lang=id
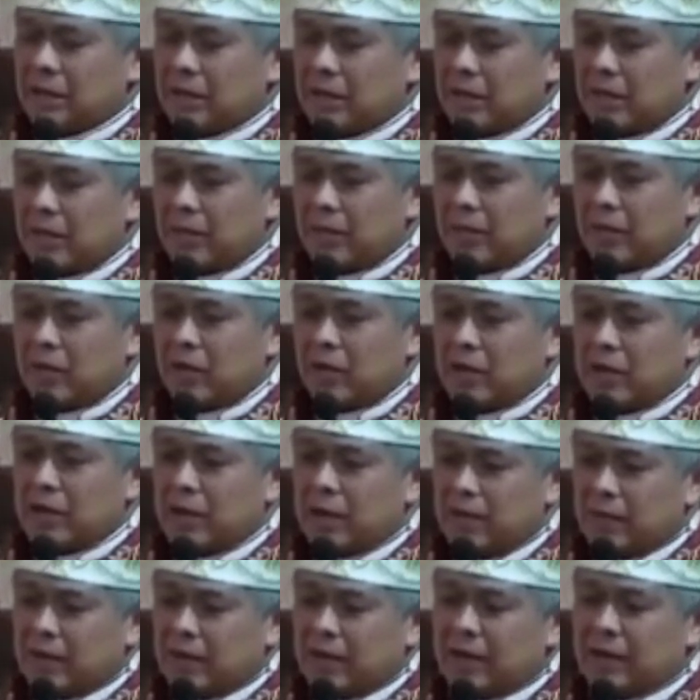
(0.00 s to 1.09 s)
yang membawa
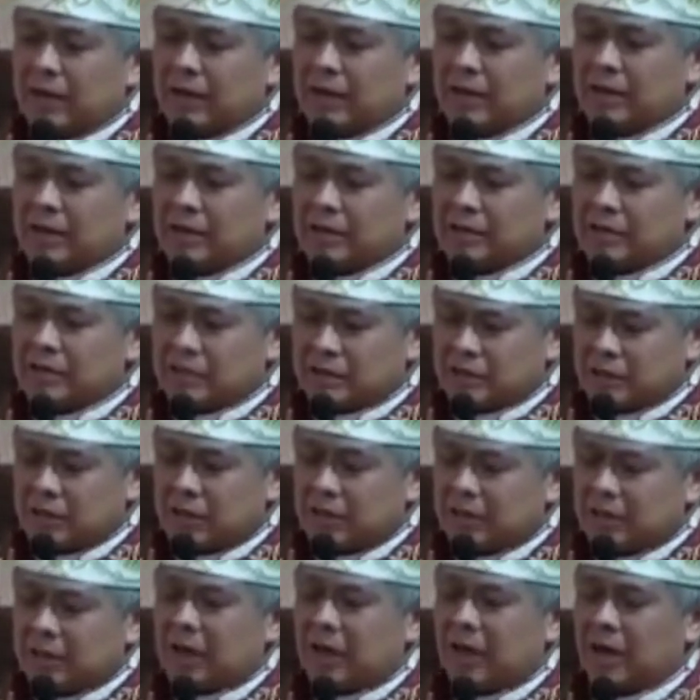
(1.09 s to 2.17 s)
damai
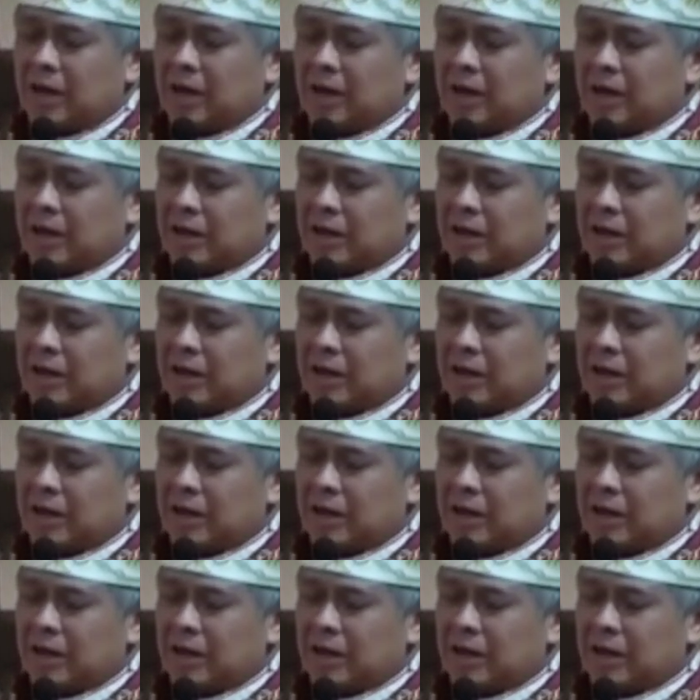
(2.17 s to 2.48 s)
sejahtera.